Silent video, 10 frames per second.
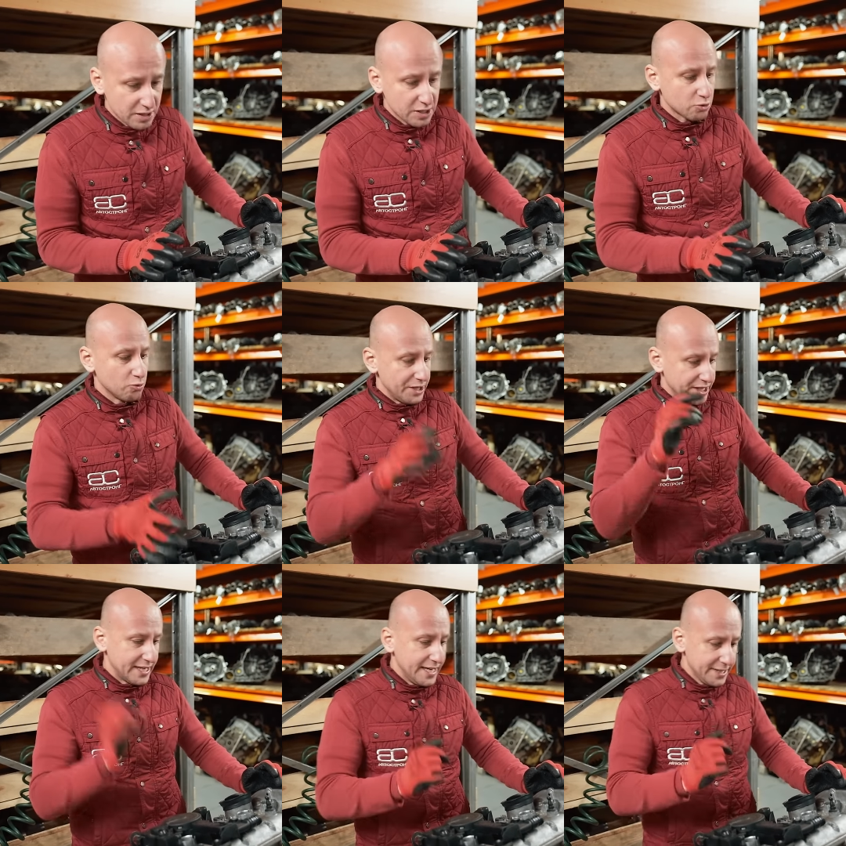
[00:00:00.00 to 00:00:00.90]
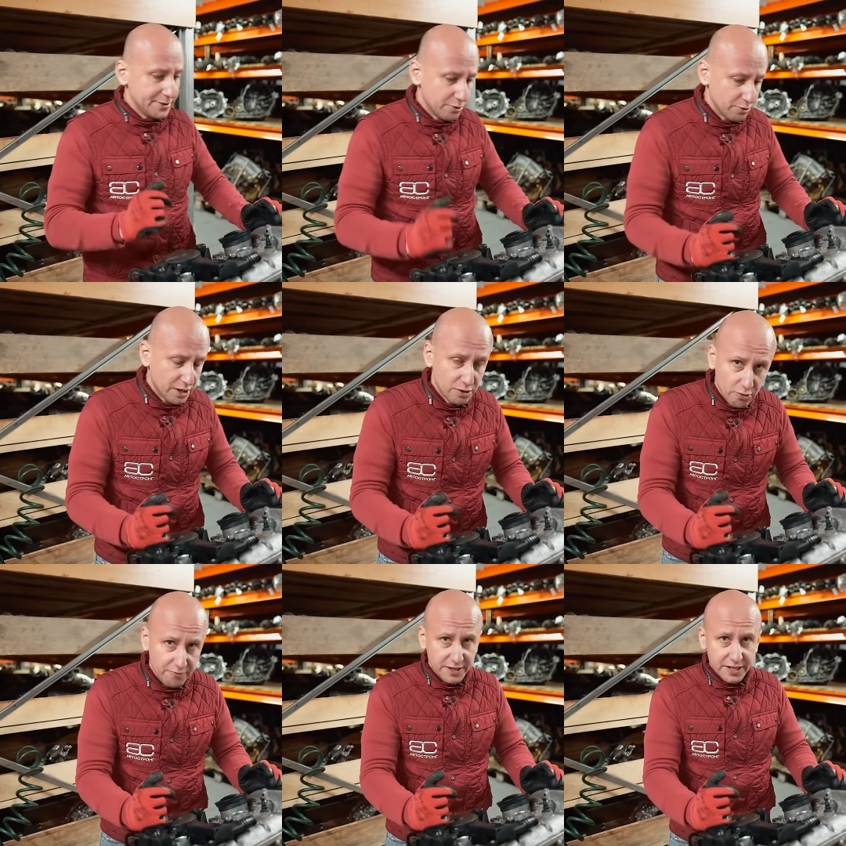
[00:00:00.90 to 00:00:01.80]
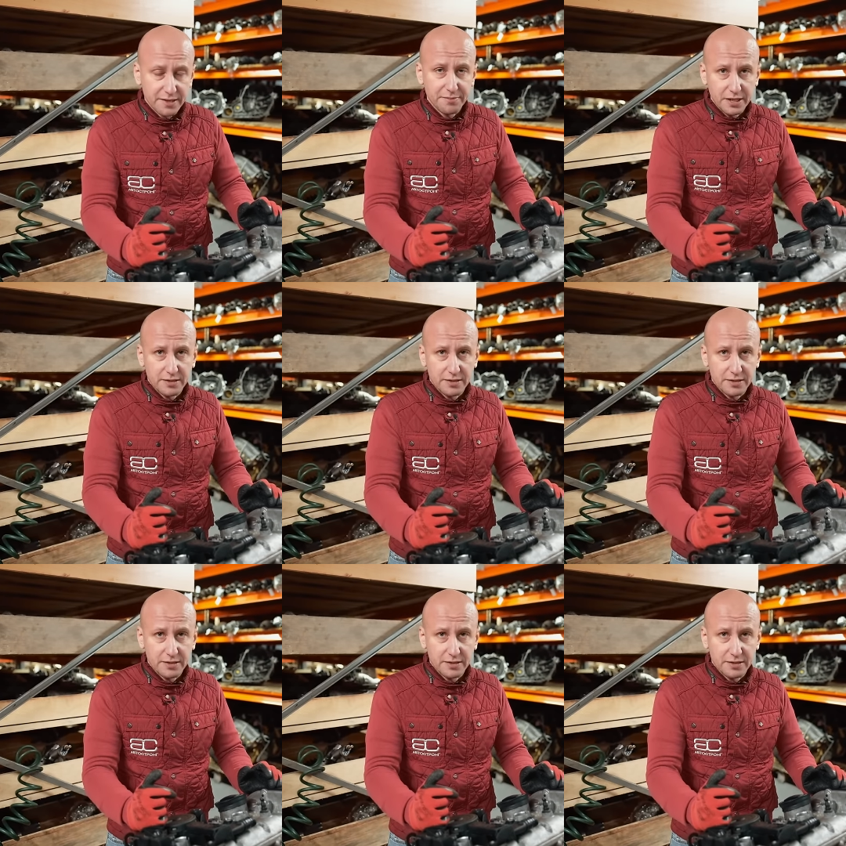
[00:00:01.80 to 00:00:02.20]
крышку и клеить ее на новый гермет.